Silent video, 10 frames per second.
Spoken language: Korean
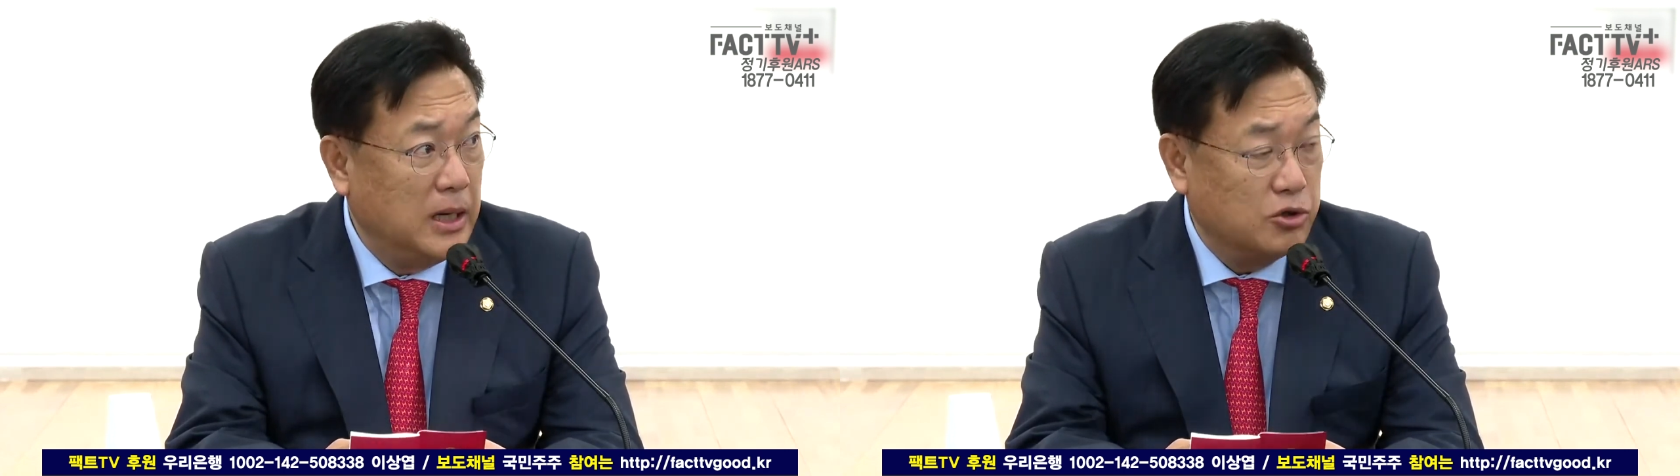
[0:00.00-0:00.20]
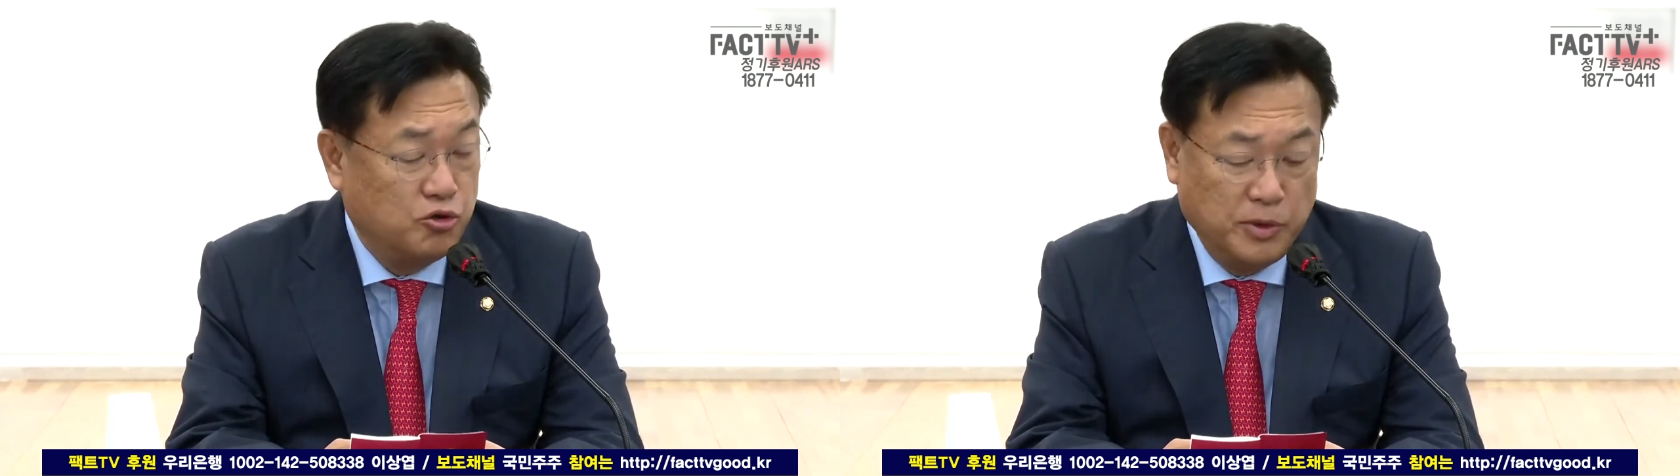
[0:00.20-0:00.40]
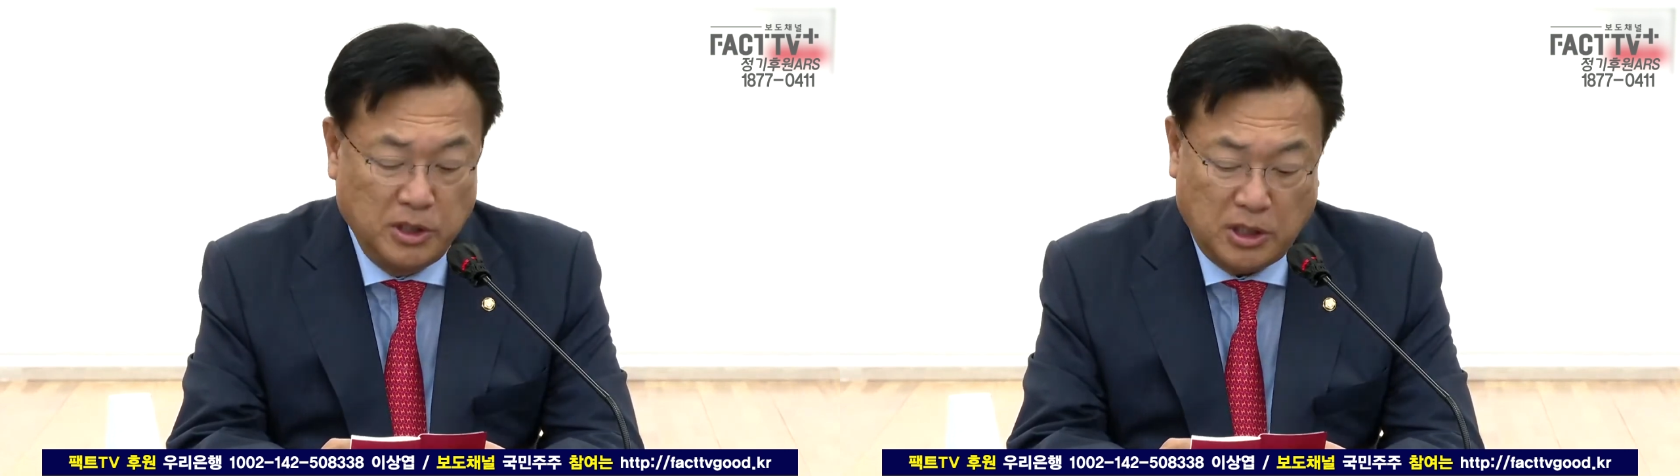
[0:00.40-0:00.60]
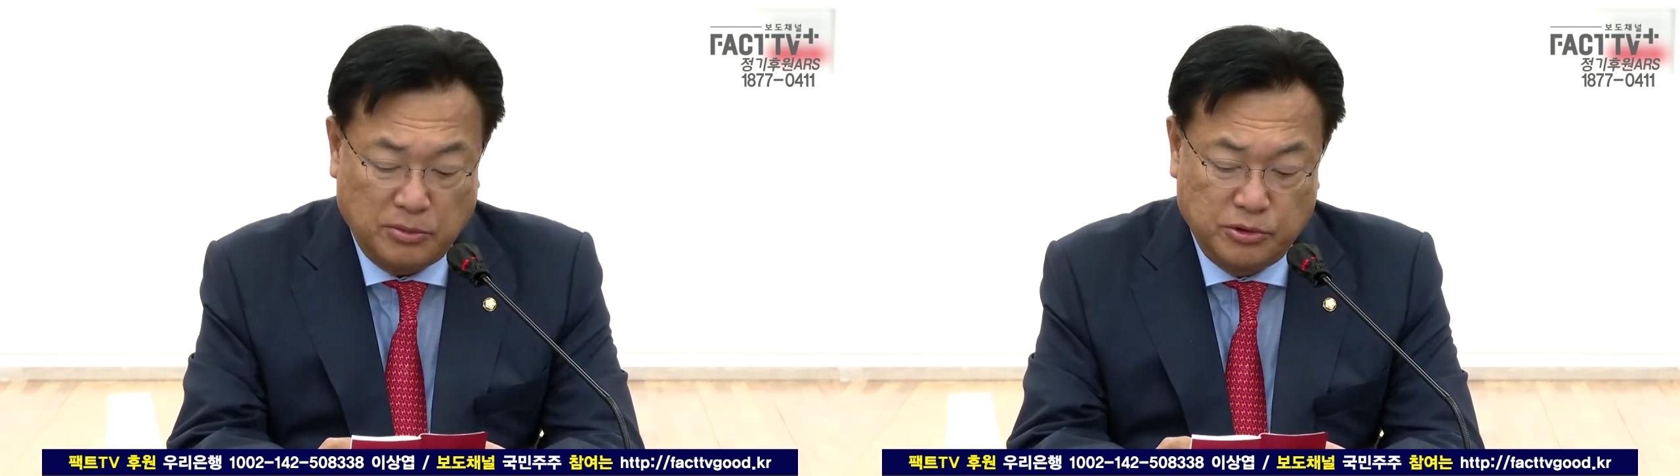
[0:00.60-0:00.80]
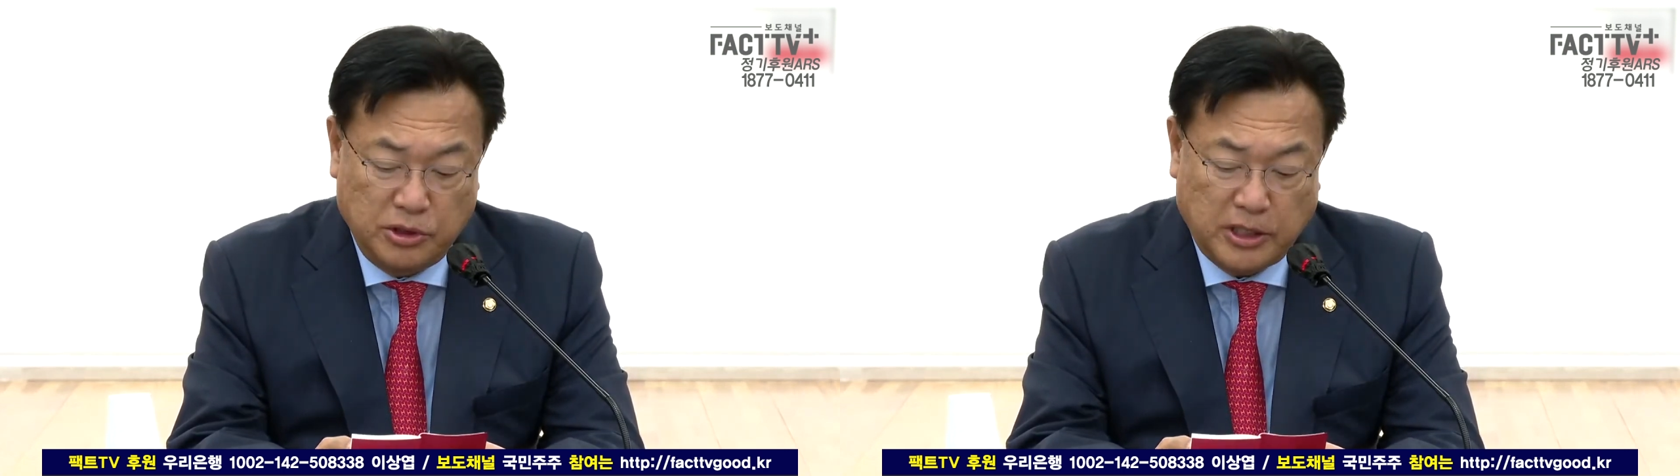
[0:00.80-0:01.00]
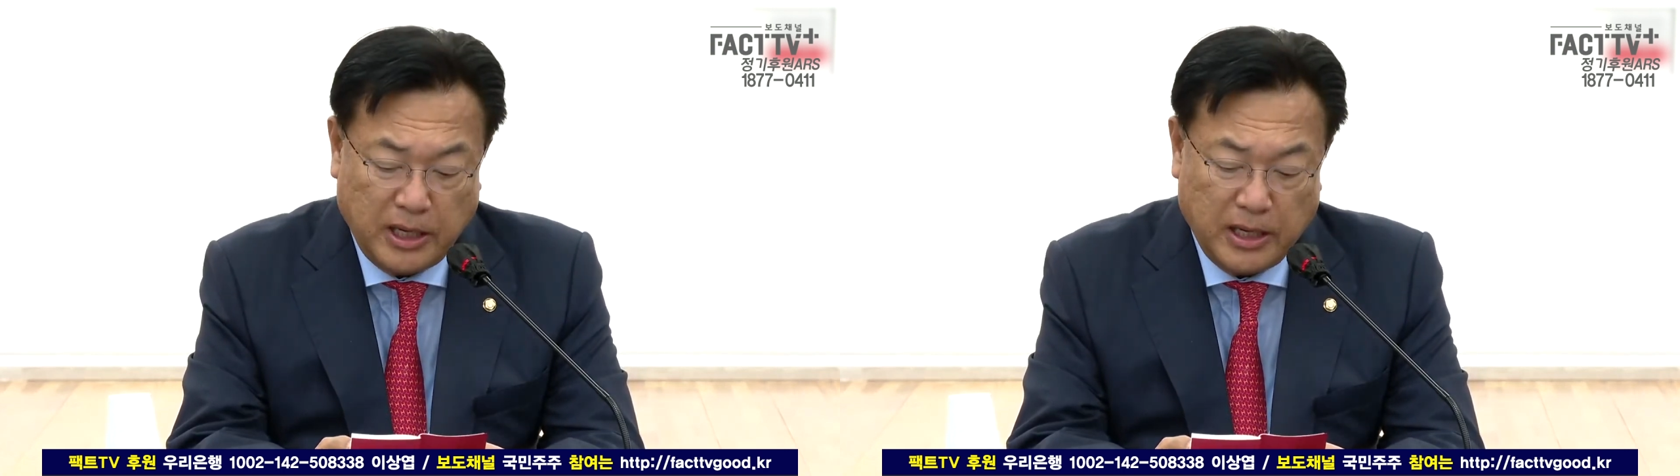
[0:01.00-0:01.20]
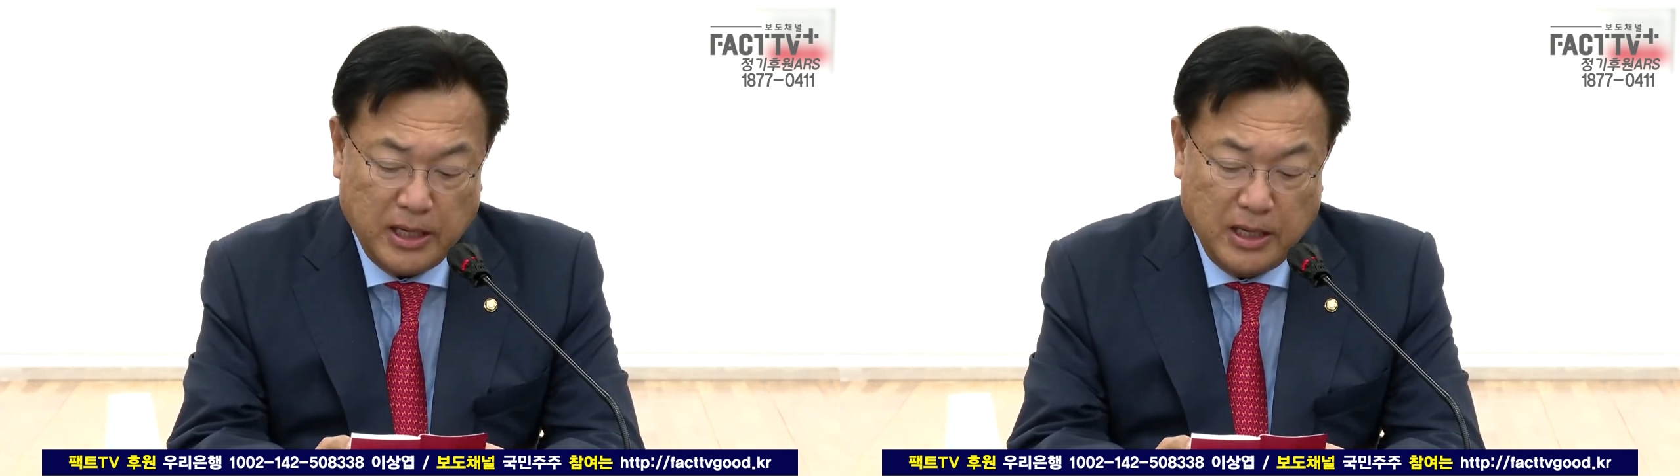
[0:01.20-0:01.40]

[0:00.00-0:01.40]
주민 여러분들께